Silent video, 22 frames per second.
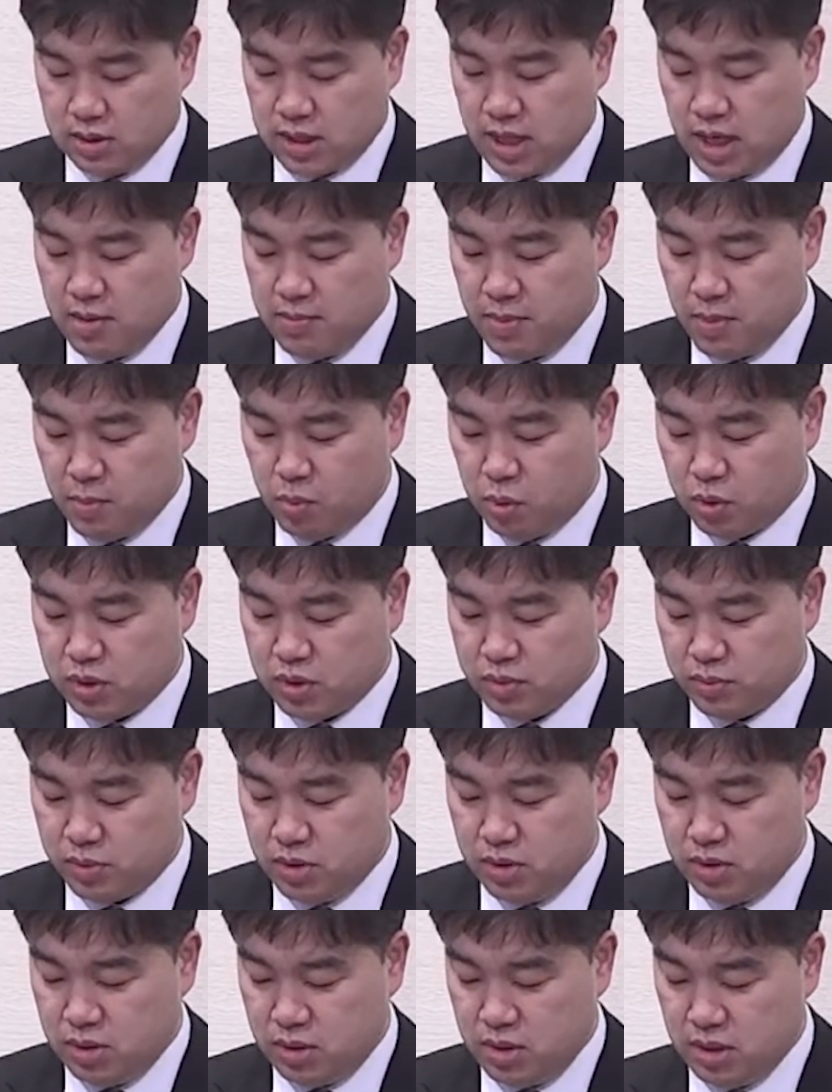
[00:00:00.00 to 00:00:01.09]
삶의
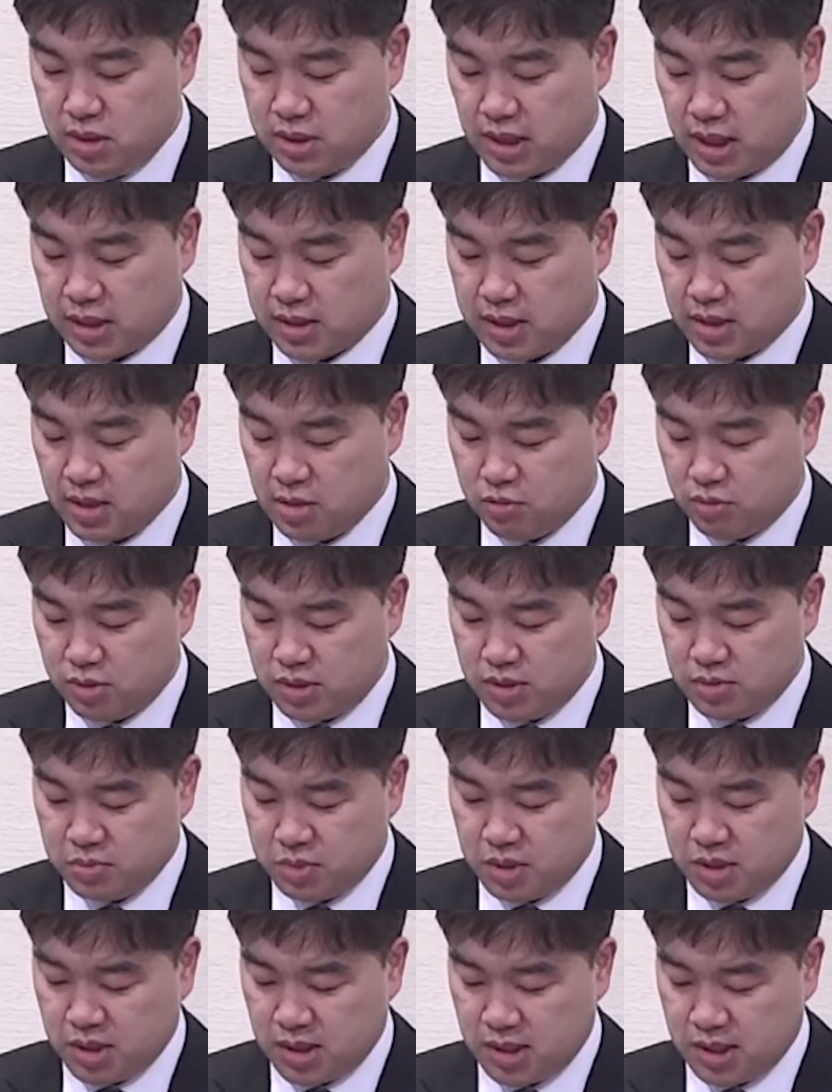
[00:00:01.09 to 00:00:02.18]
모습을 나타내고
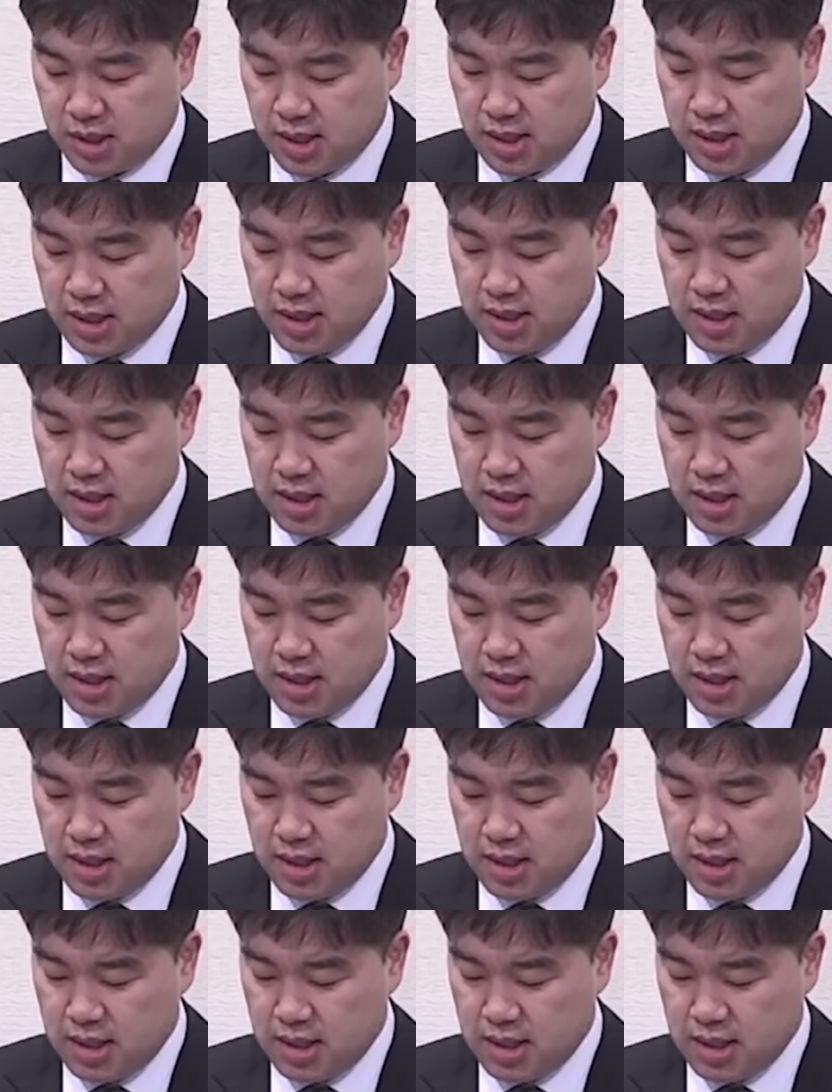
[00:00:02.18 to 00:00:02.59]
있습니다.